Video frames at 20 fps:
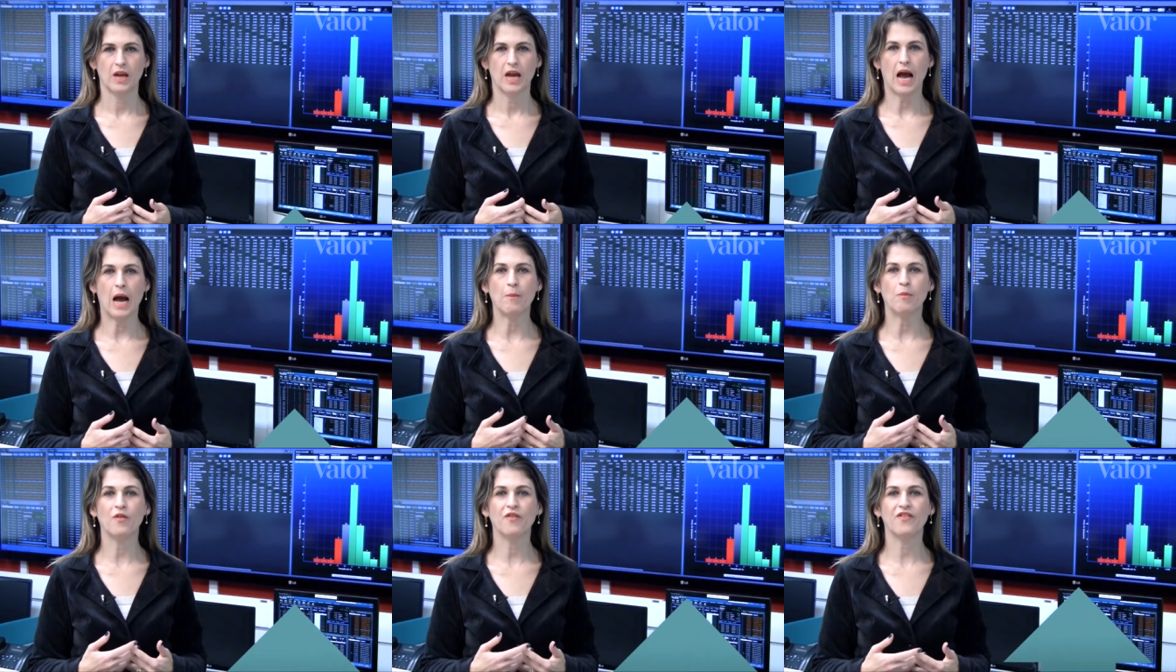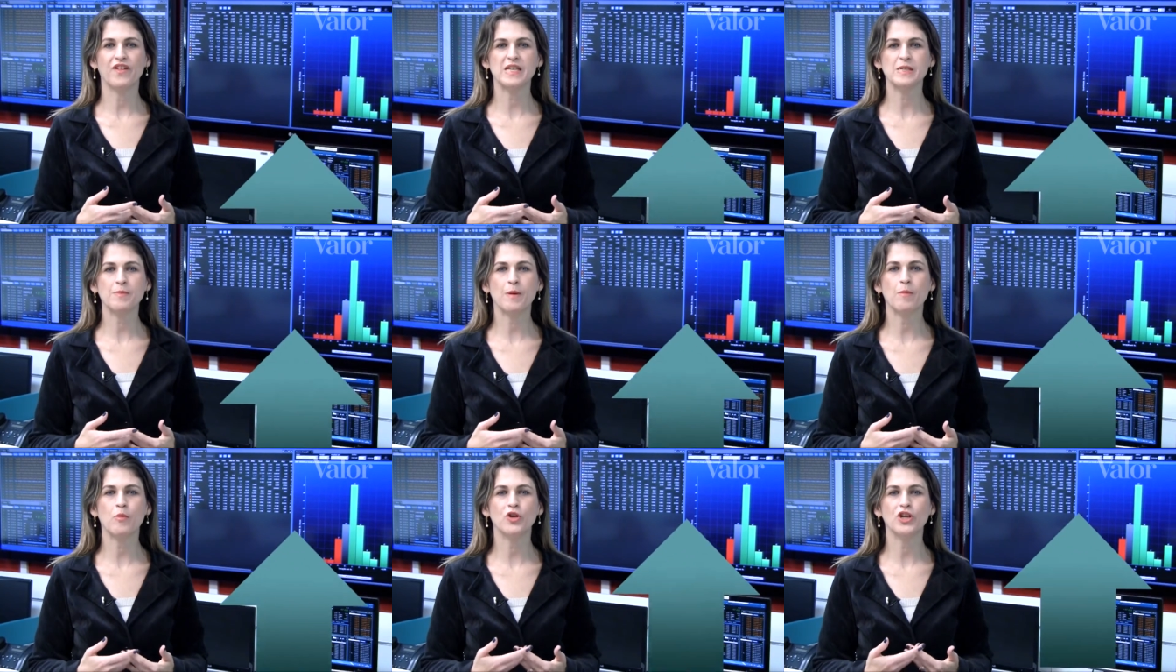A
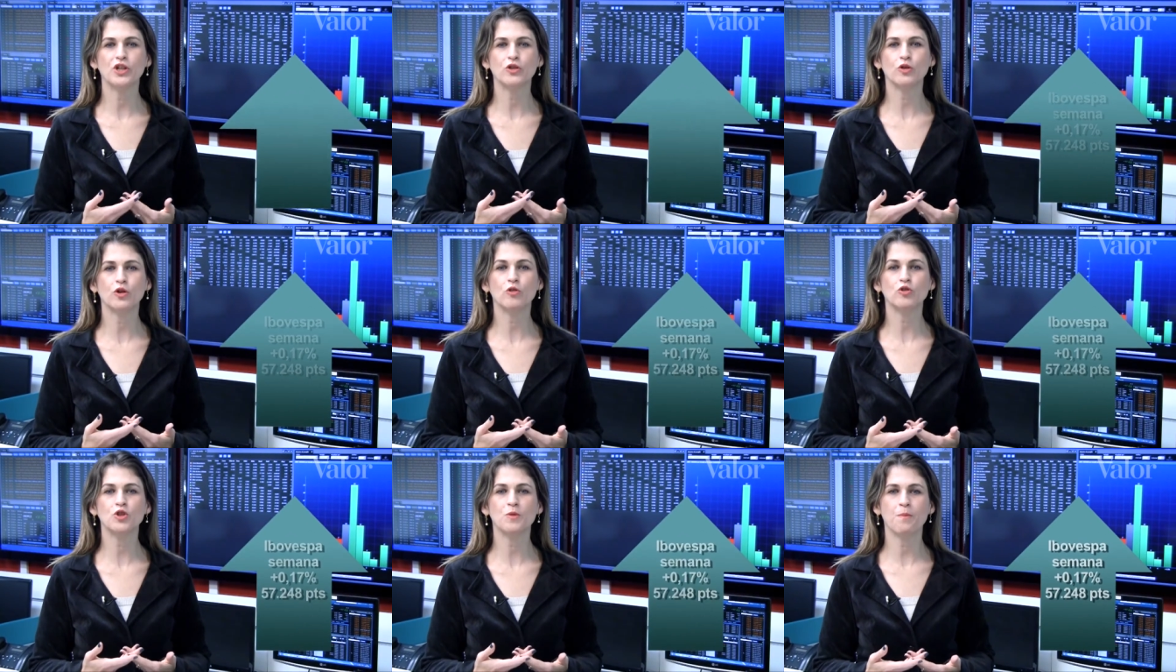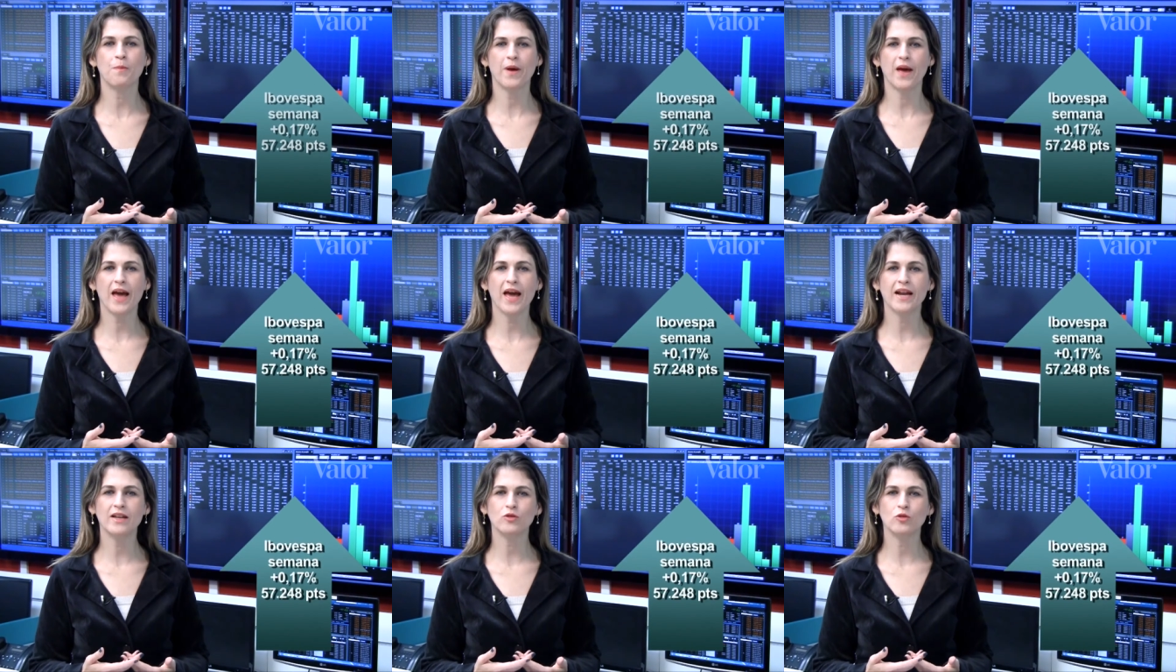Bovespa monitorou de
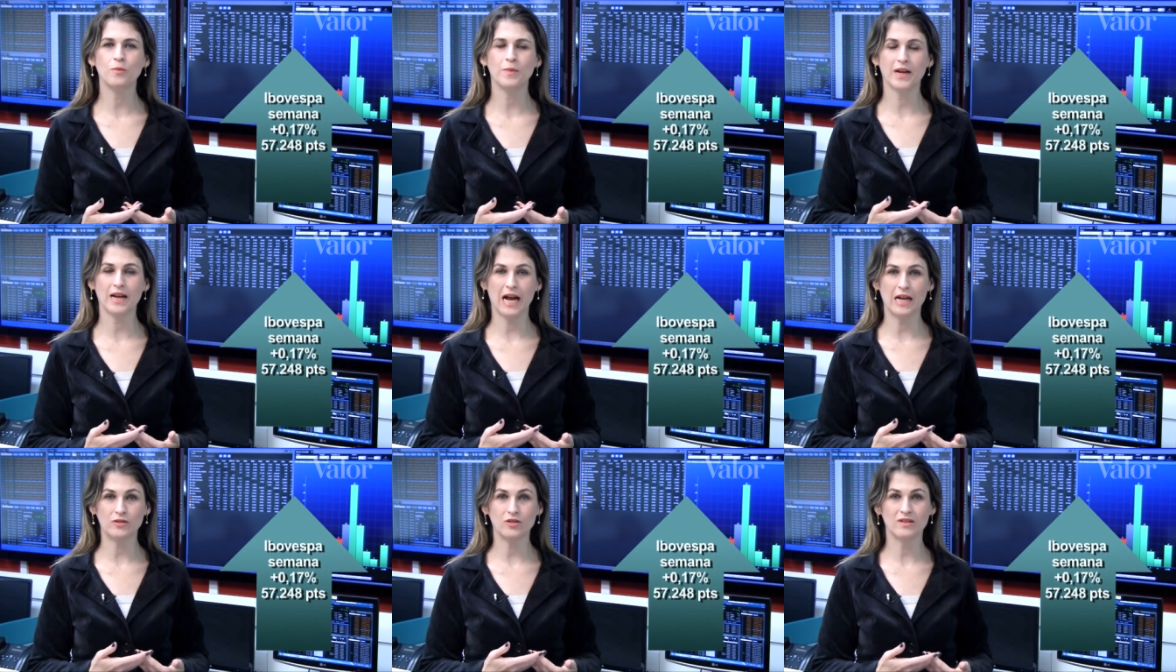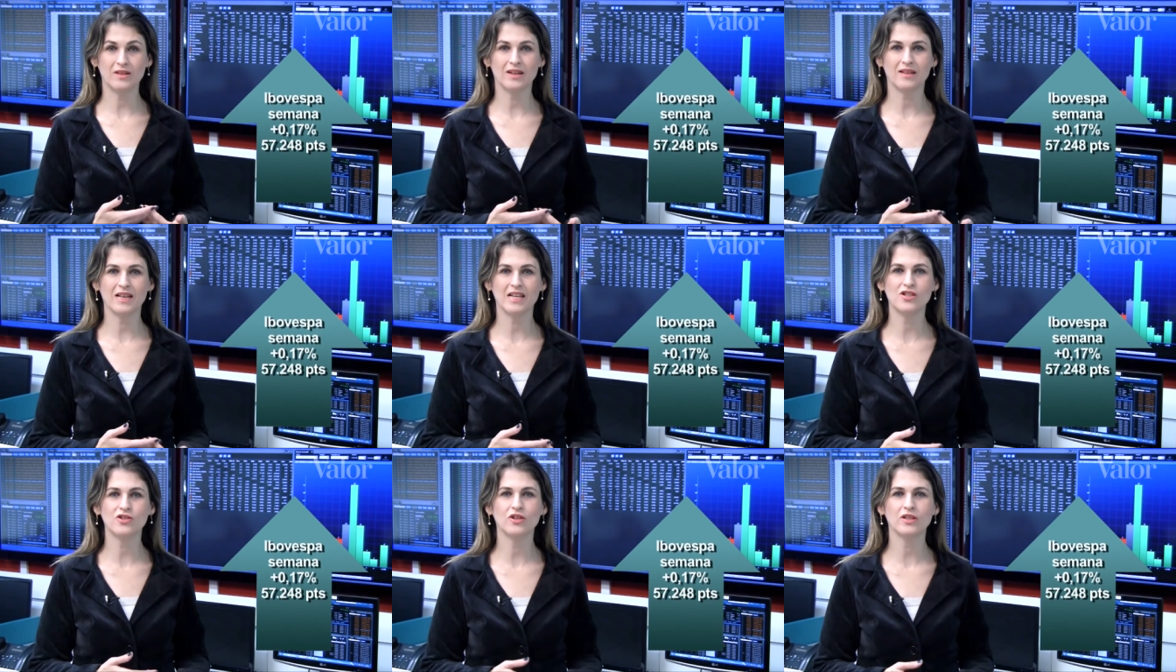perto o mercado
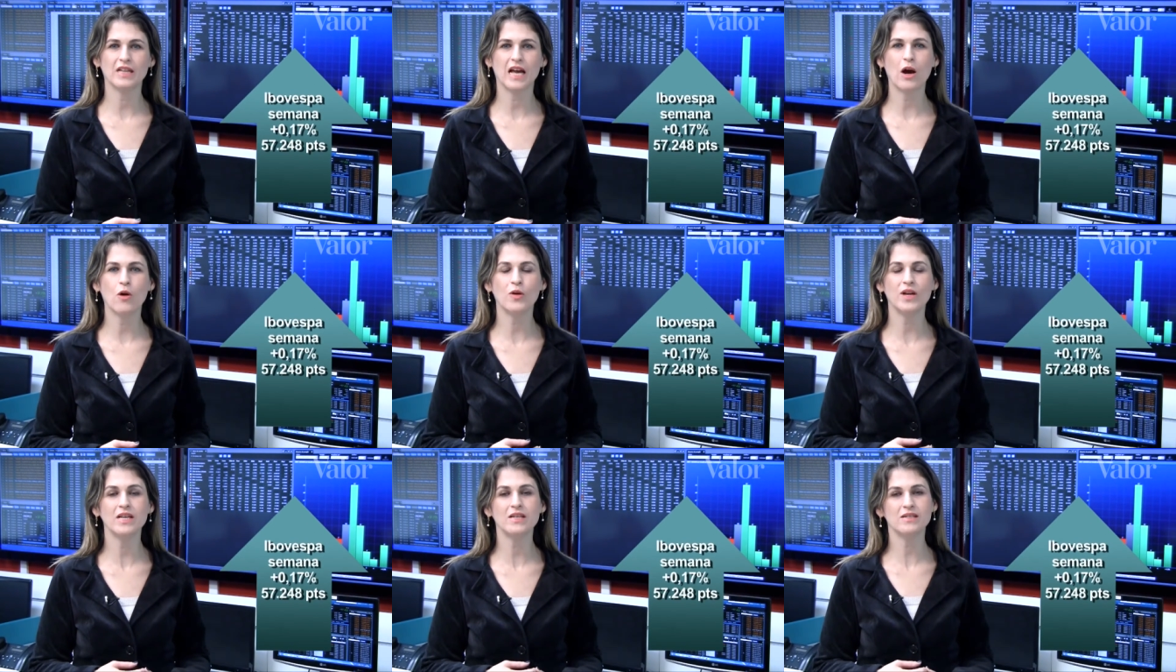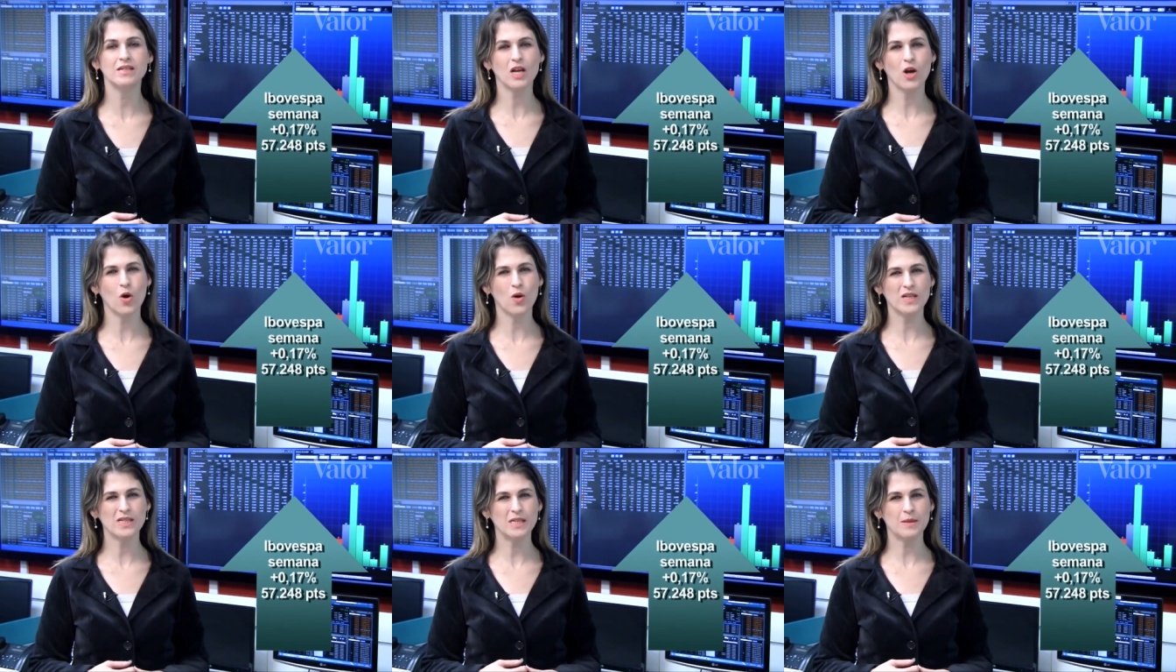internacional e
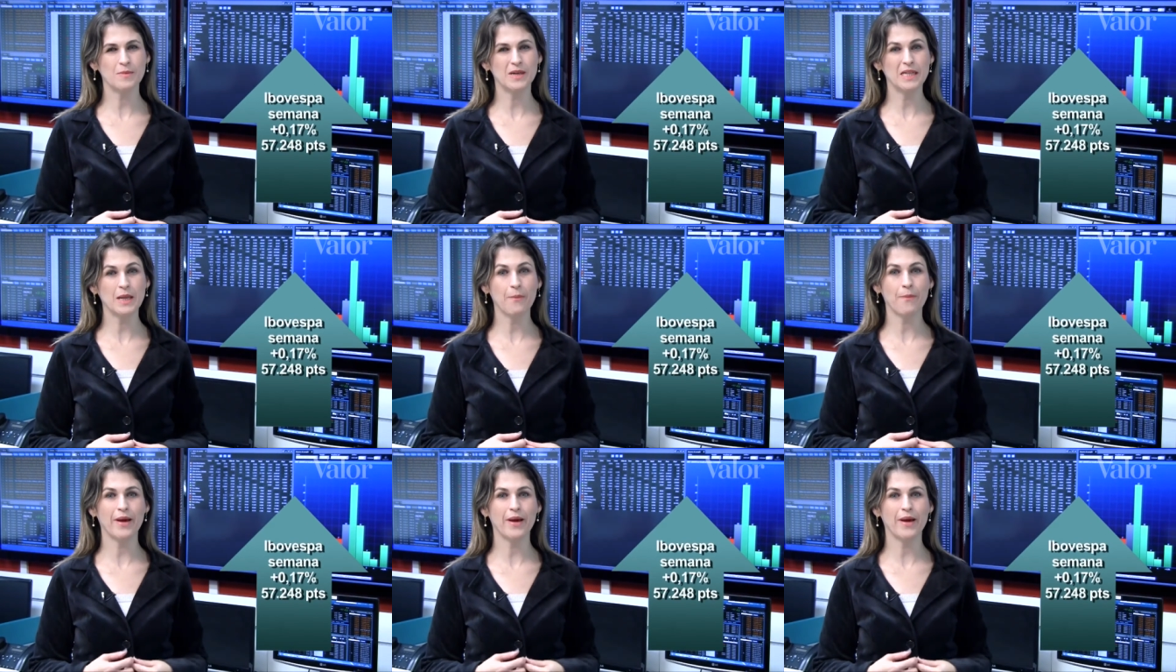encerrou a semana